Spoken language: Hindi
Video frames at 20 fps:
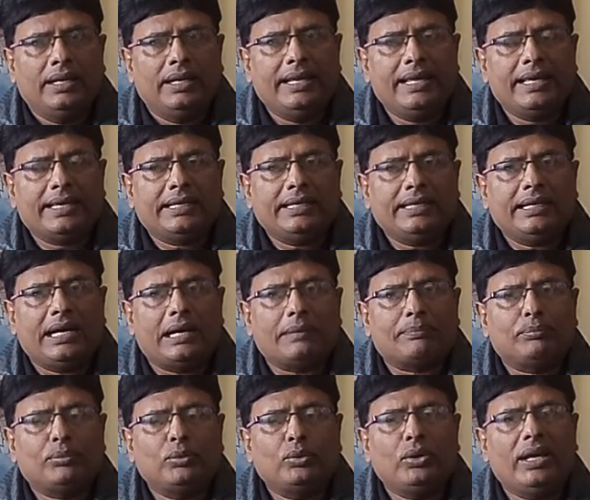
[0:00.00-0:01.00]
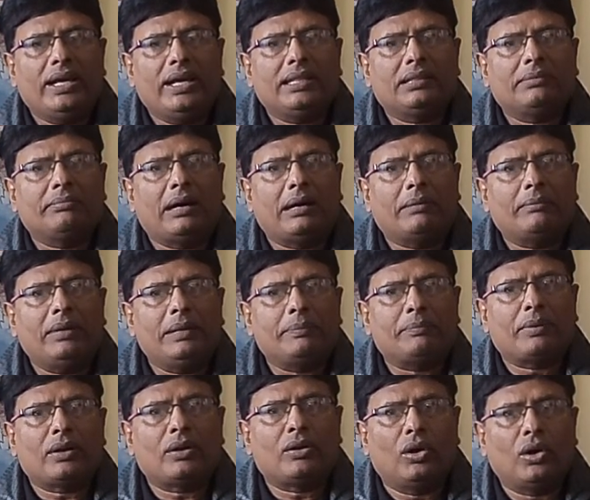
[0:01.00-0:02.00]
लेकिन आप पूरे इस मामले
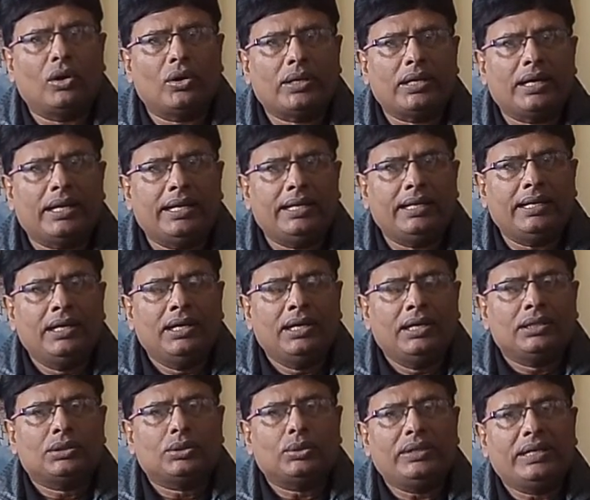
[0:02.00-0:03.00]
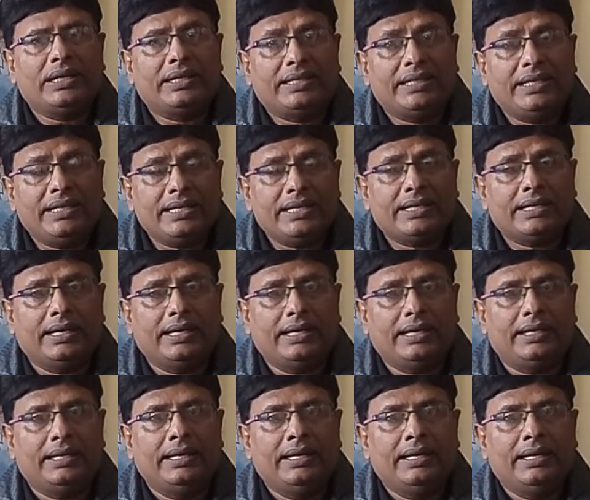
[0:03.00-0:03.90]
पर गौर करें तो यह ठीक है